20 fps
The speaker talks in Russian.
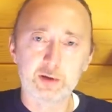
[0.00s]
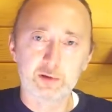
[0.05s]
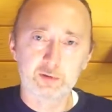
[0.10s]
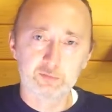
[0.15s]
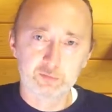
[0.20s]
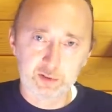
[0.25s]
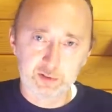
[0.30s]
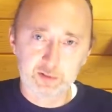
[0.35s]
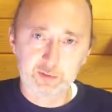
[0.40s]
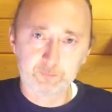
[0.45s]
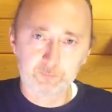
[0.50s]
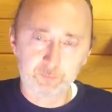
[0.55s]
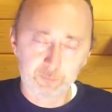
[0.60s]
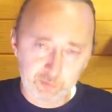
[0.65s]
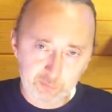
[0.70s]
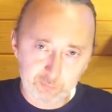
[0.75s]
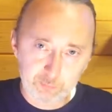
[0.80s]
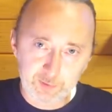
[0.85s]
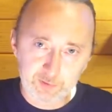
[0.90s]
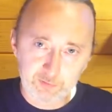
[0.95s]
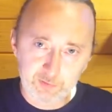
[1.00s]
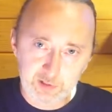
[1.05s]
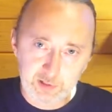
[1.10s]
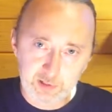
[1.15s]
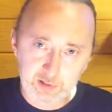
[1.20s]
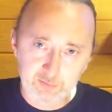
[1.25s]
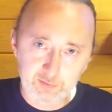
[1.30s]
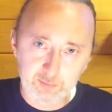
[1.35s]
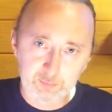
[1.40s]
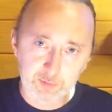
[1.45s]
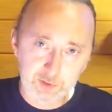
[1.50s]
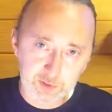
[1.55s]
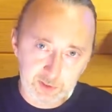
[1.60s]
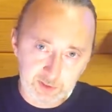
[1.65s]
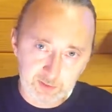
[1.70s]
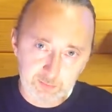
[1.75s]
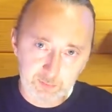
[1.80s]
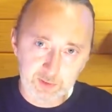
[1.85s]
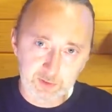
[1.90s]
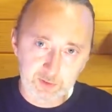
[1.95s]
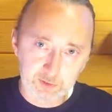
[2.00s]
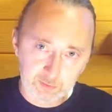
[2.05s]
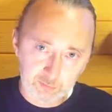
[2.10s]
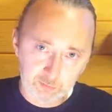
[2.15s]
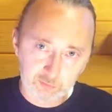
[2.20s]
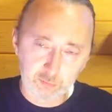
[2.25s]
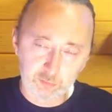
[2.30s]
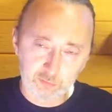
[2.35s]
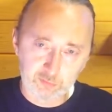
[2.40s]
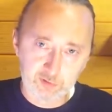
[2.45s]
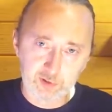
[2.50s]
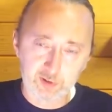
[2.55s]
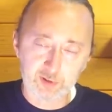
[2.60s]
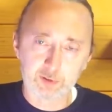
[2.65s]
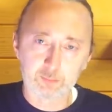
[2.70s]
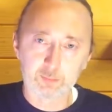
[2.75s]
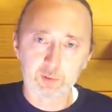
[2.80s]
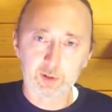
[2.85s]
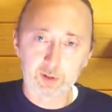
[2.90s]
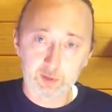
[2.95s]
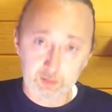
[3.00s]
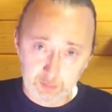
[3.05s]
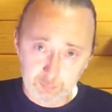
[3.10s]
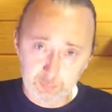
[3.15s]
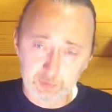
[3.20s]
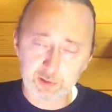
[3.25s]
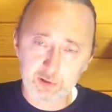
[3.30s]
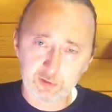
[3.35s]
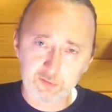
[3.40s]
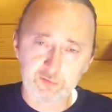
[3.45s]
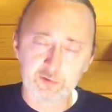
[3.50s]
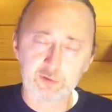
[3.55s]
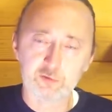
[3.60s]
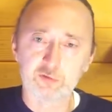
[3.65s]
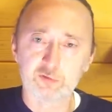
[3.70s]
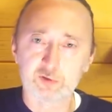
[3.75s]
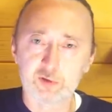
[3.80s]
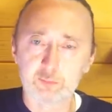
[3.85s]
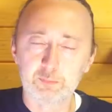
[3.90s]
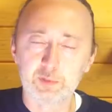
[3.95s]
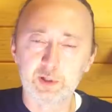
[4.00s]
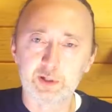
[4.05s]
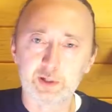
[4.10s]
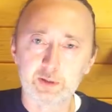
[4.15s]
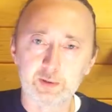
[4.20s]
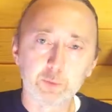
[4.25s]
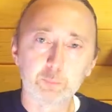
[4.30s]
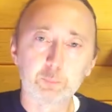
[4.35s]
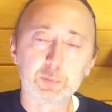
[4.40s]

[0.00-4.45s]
в этом несправедливом ими созданном капиталистическом мире.